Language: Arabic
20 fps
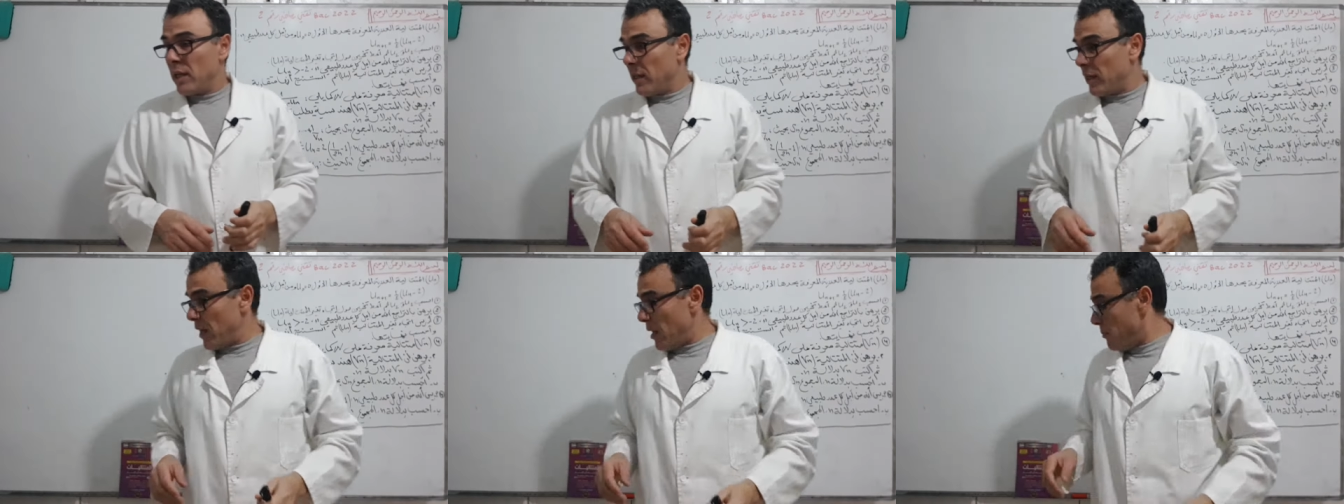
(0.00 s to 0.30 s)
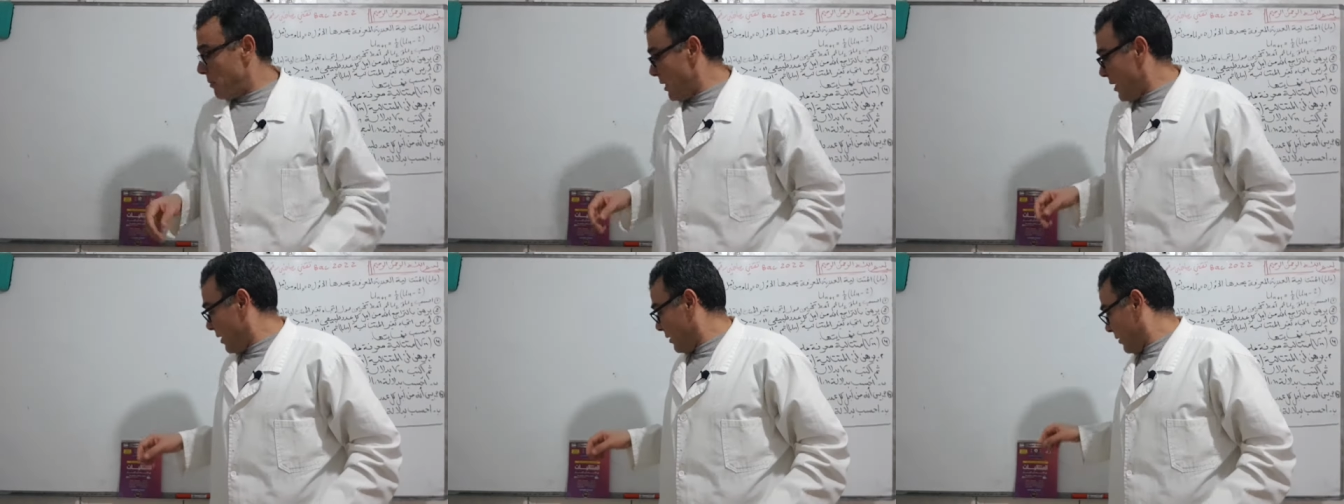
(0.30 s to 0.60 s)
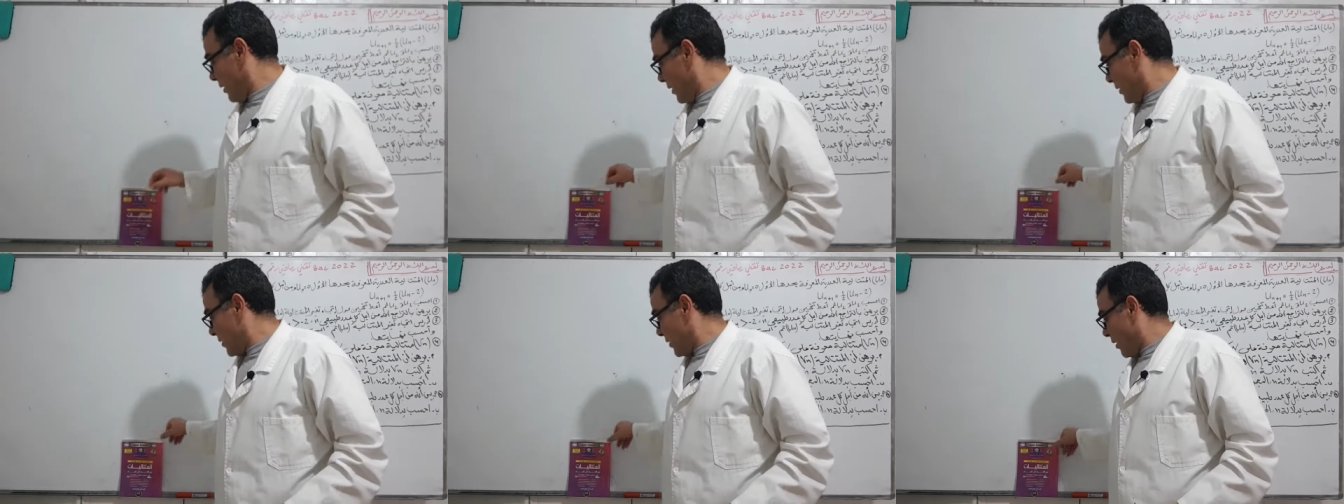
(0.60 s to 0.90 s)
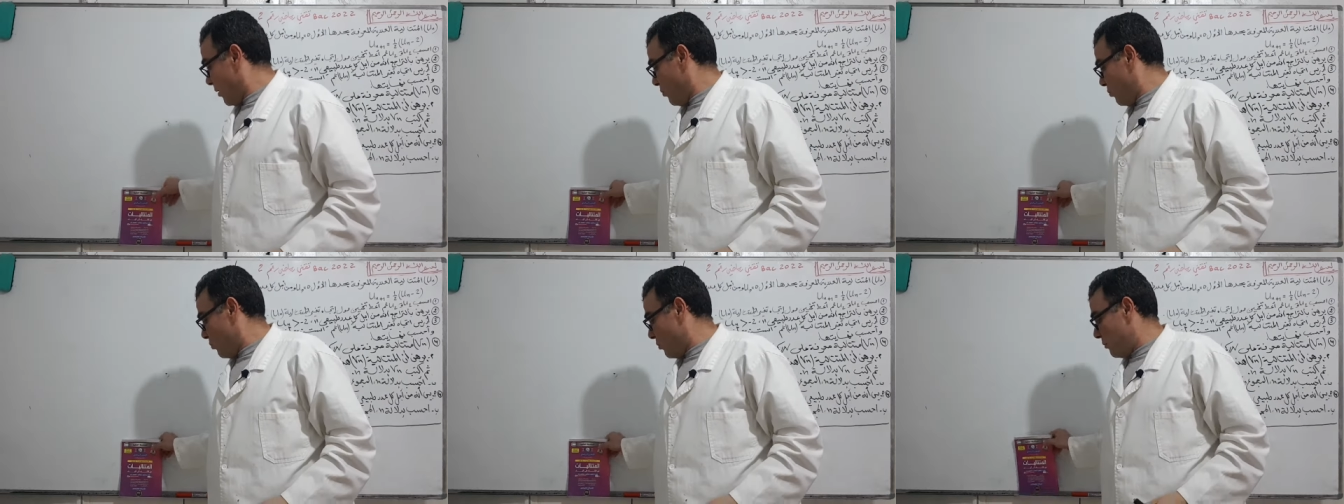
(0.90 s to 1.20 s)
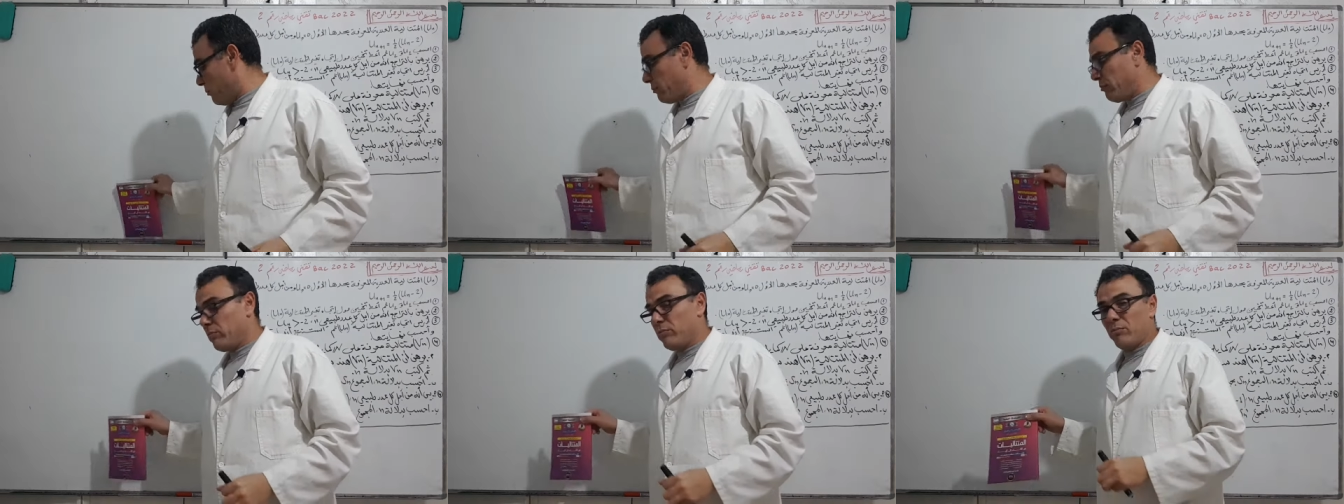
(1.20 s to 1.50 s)
كما
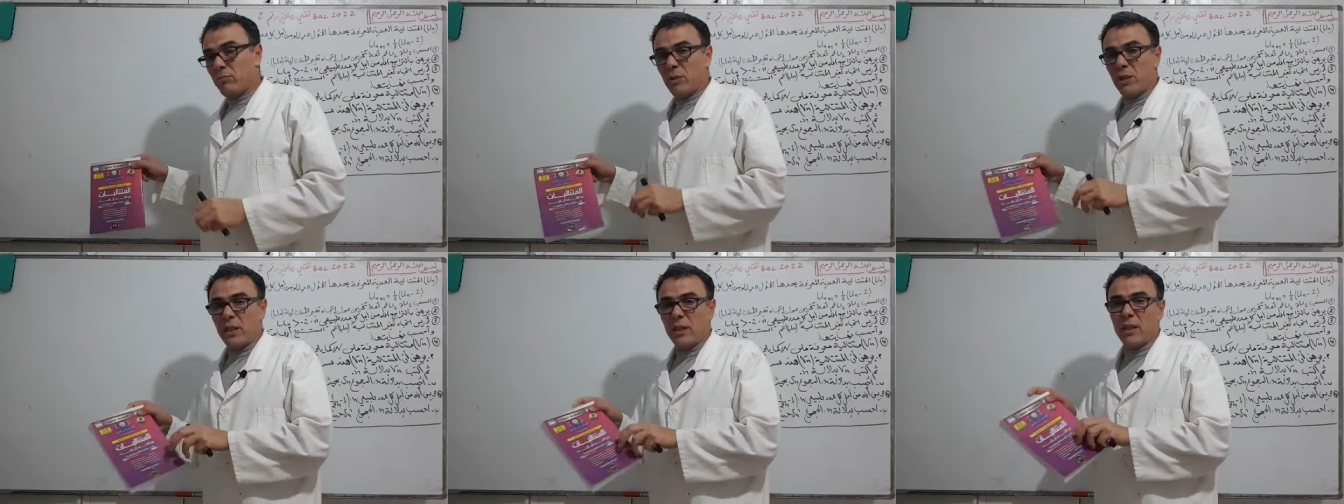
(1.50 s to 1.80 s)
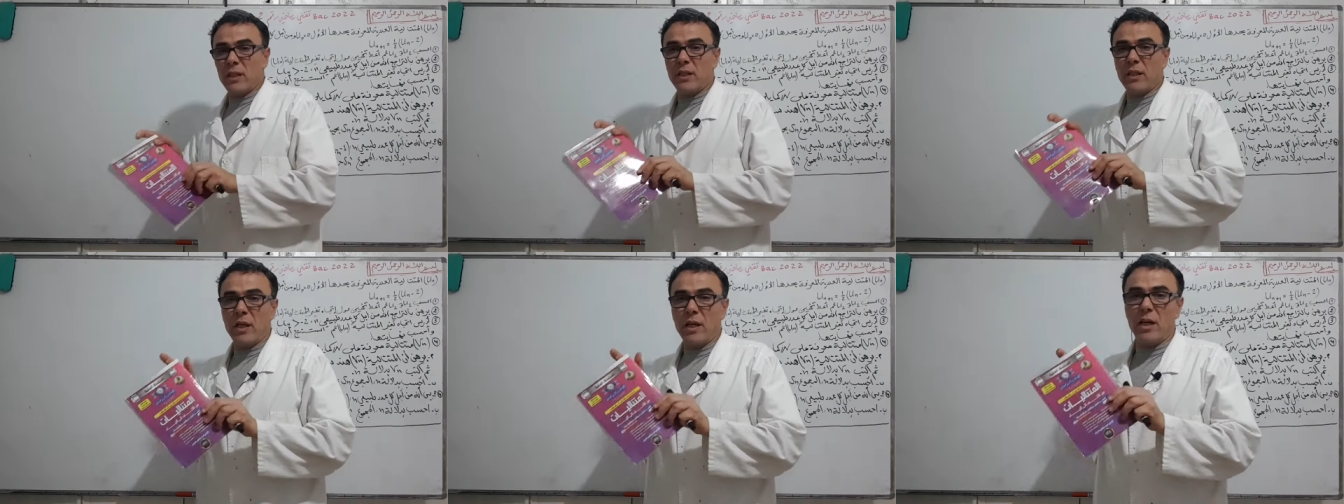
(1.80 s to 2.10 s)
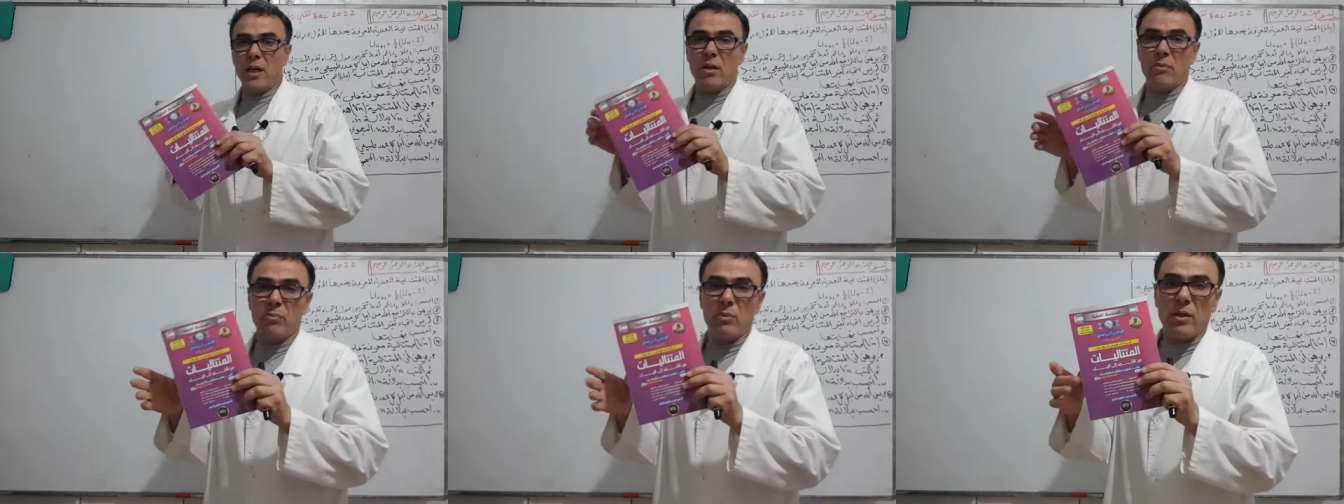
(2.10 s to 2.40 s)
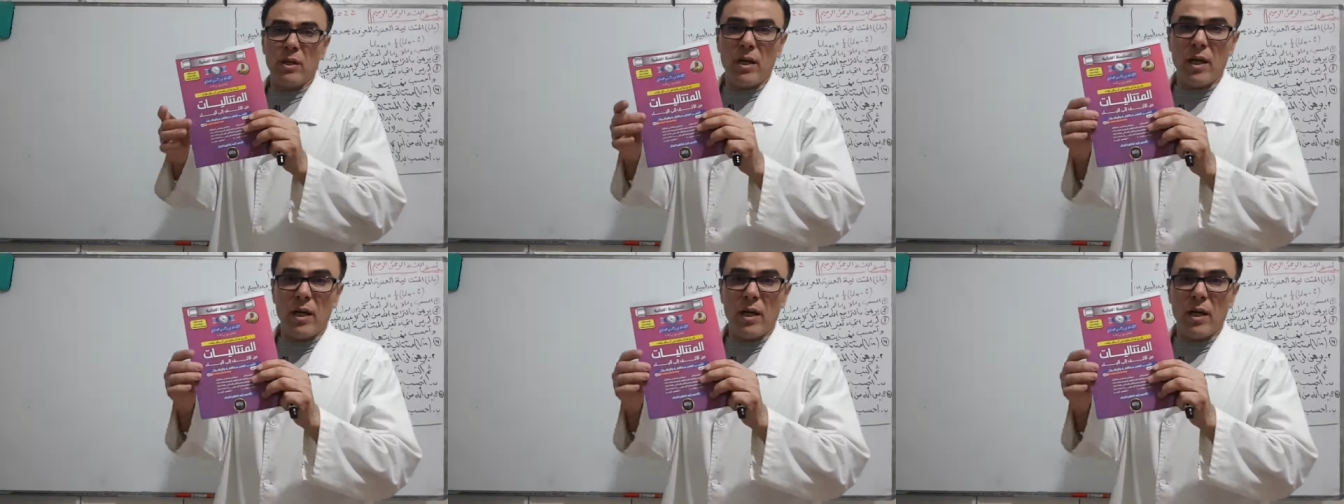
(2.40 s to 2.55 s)
أنصحكم بكتاب